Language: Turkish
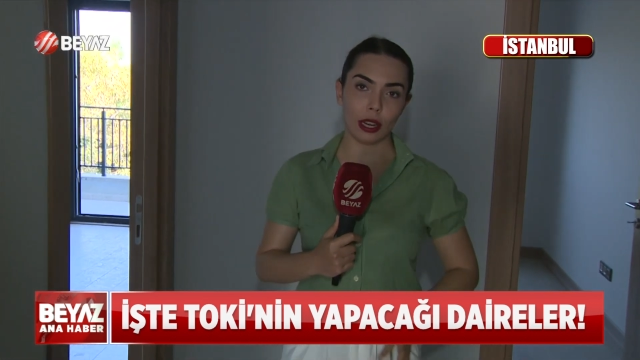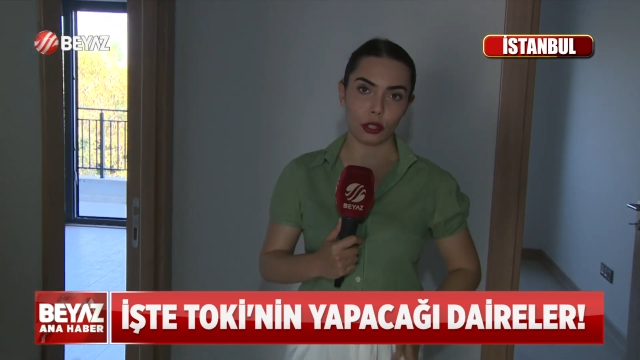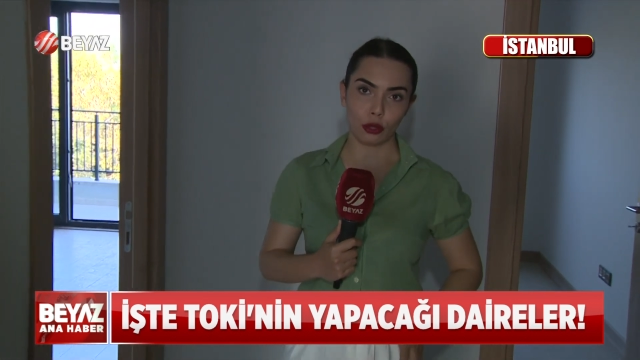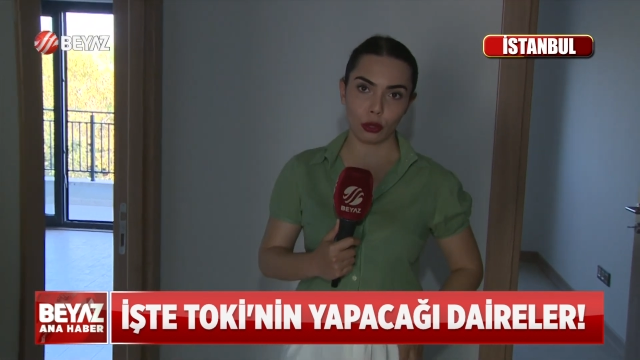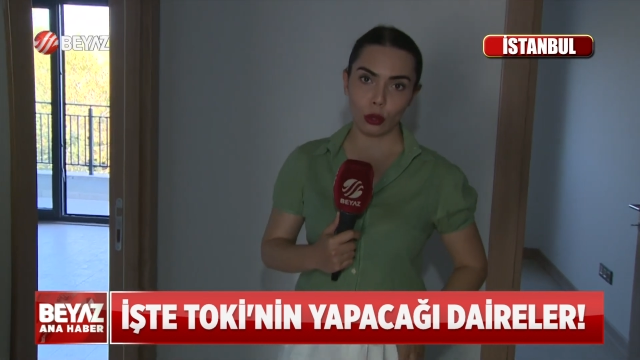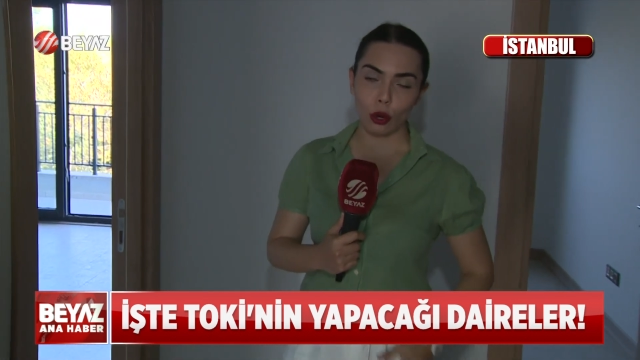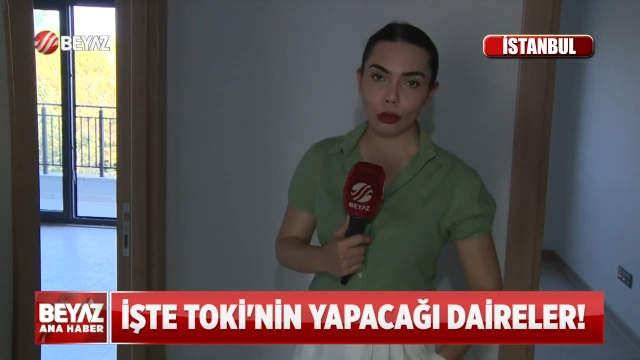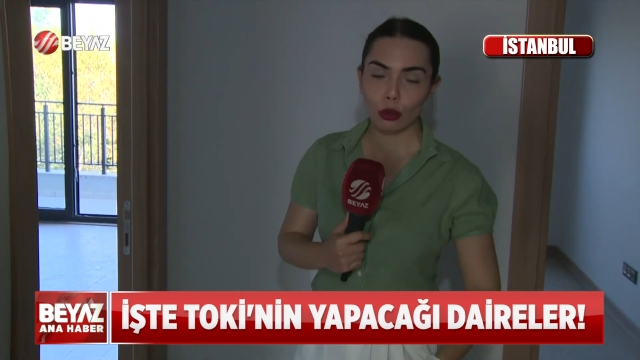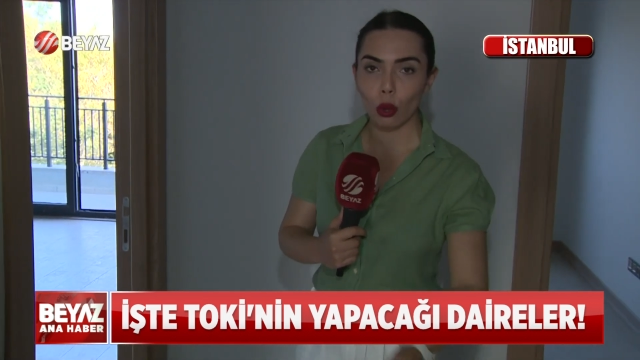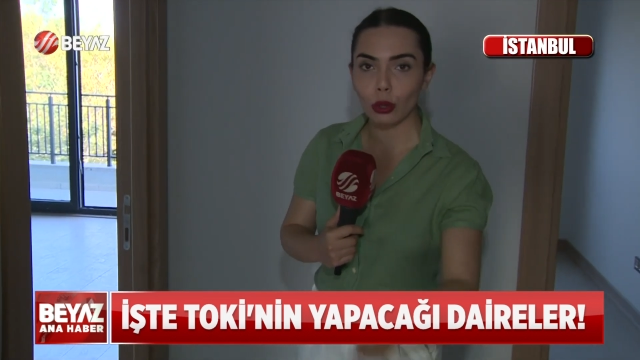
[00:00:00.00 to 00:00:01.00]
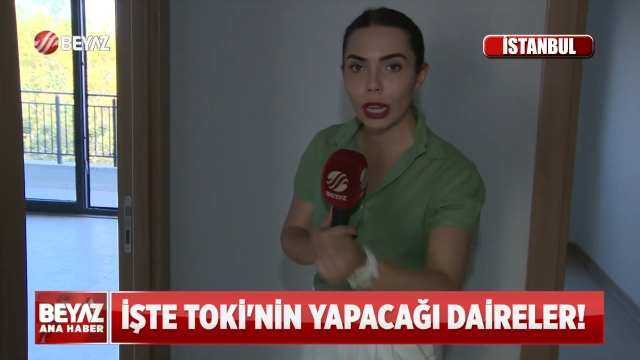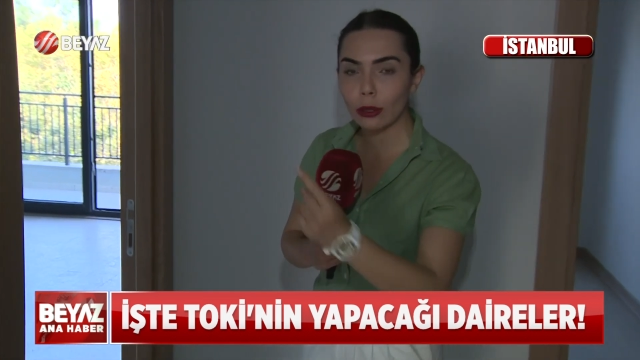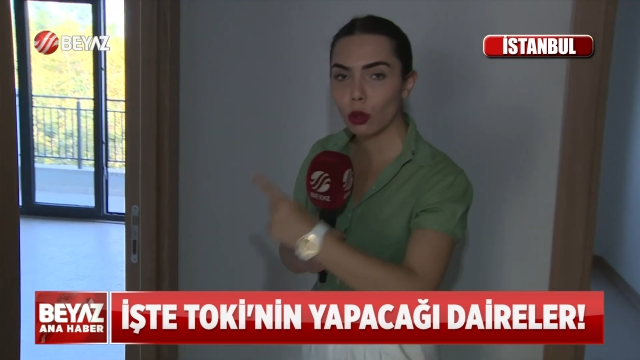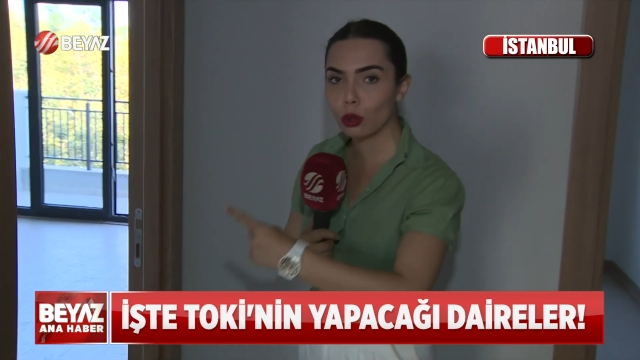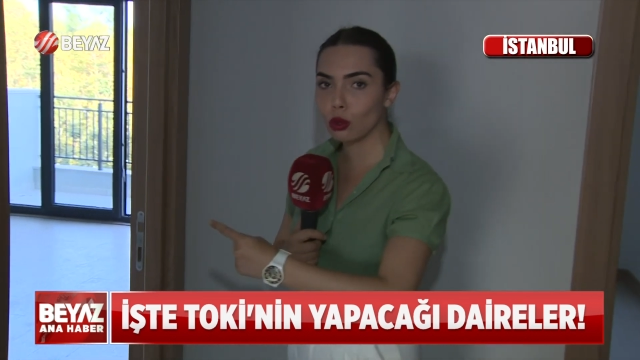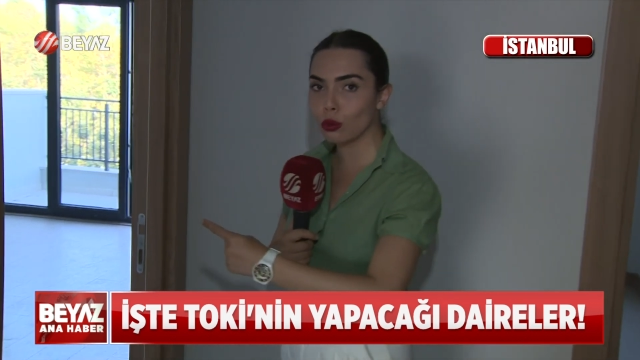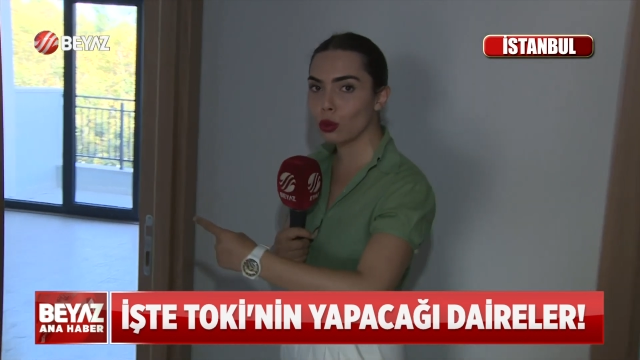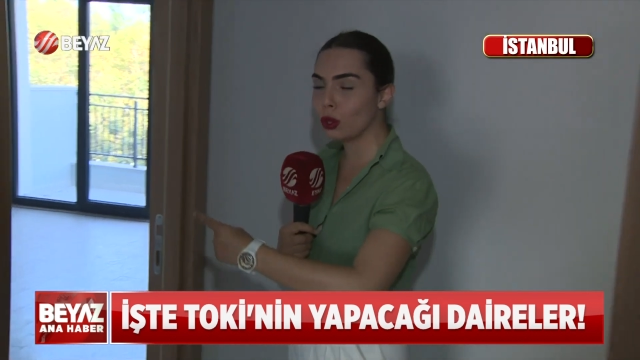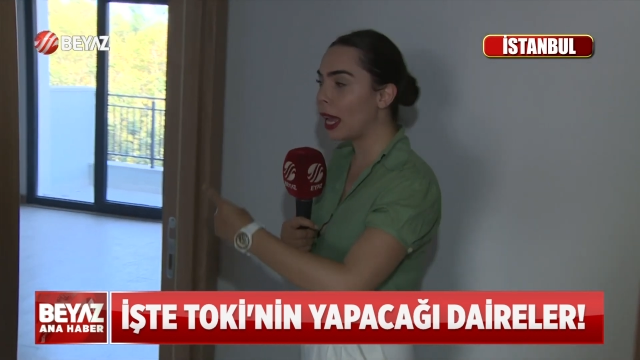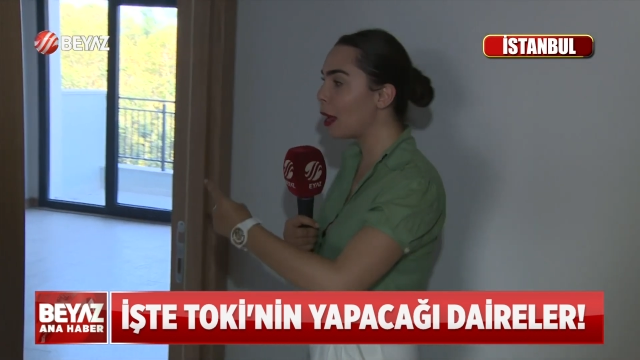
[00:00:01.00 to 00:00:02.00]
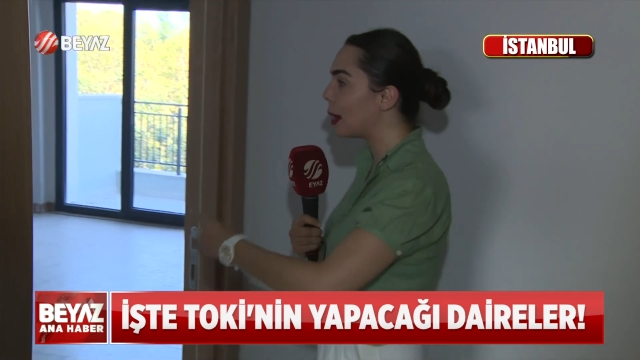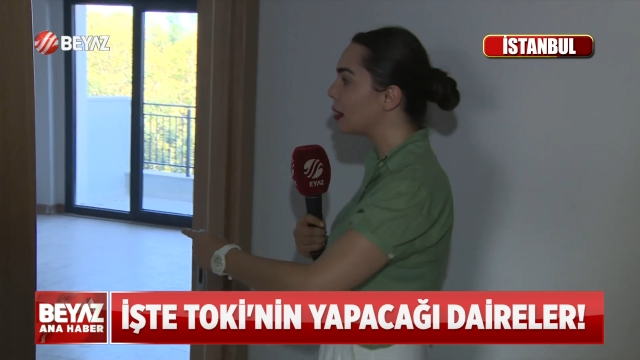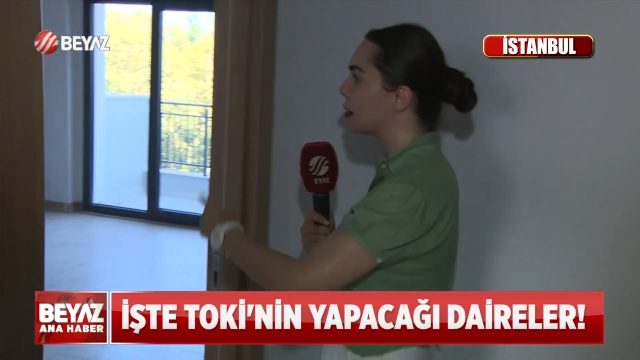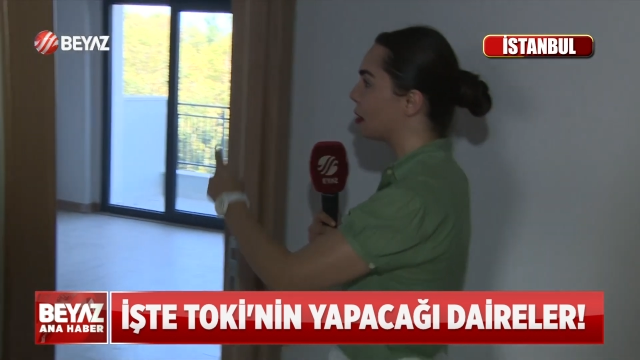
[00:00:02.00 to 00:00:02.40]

karşılıyor. Soldan döndüğümüzde hemen